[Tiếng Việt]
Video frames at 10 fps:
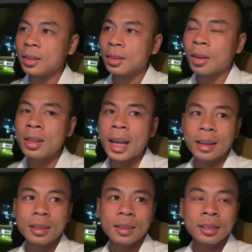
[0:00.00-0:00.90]
nó
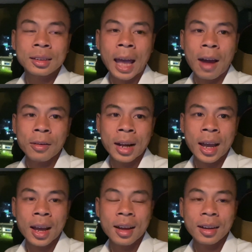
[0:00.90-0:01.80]
lại tạo
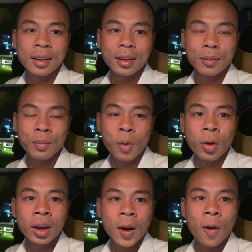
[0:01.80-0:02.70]
ra
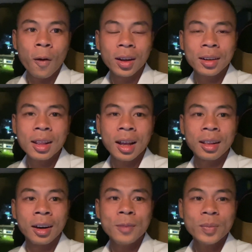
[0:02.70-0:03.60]
một cơ hội rất là
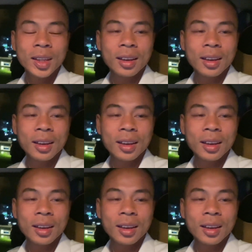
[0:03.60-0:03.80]
lớn